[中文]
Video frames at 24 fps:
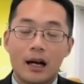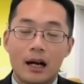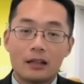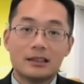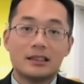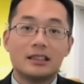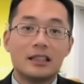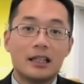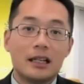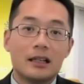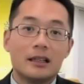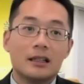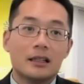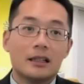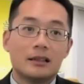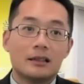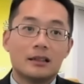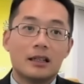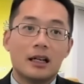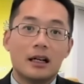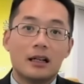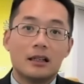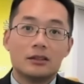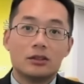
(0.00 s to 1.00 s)
而且，
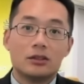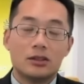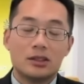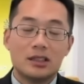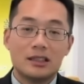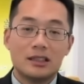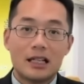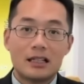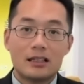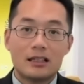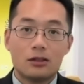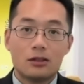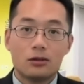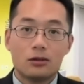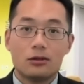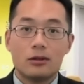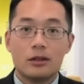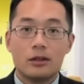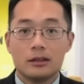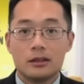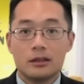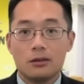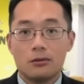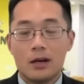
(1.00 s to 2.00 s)
那有些家长会
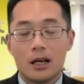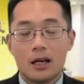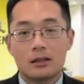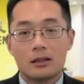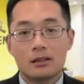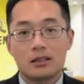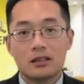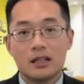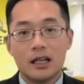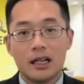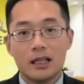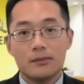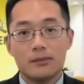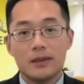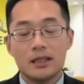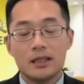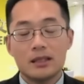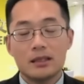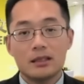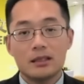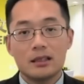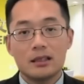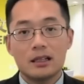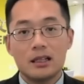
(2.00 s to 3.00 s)
问：那万老师，A
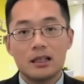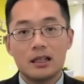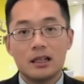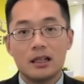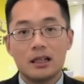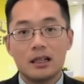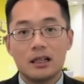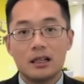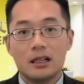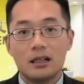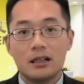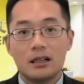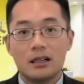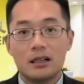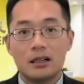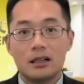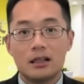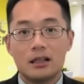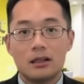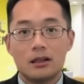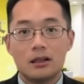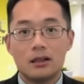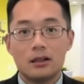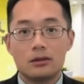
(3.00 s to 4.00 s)
P 课，
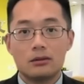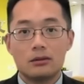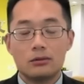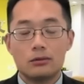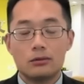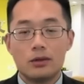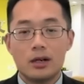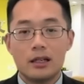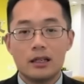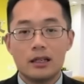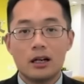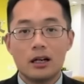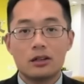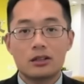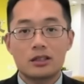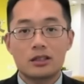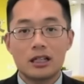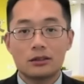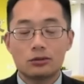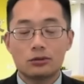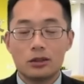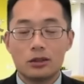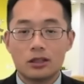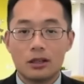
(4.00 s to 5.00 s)
呃，我要
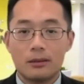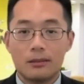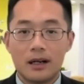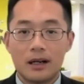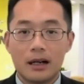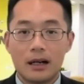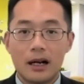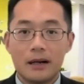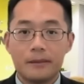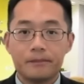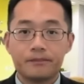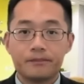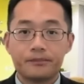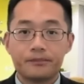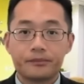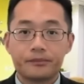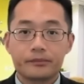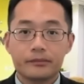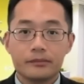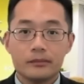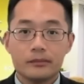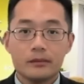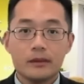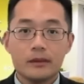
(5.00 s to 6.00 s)
上多少门啊？
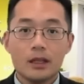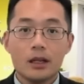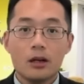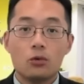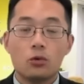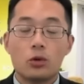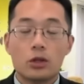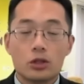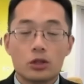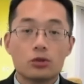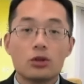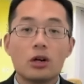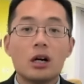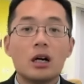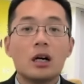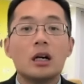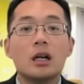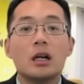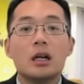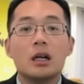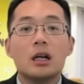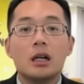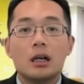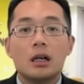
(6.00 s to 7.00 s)
我
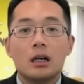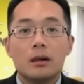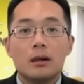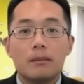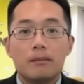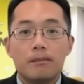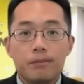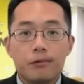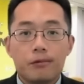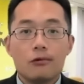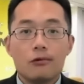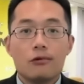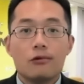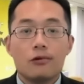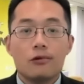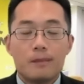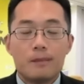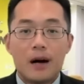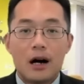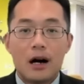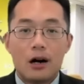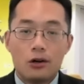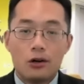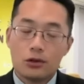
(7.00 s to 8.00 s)
说，
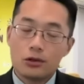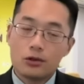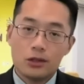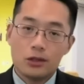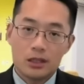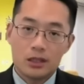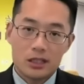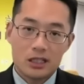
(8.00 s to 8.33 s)
不包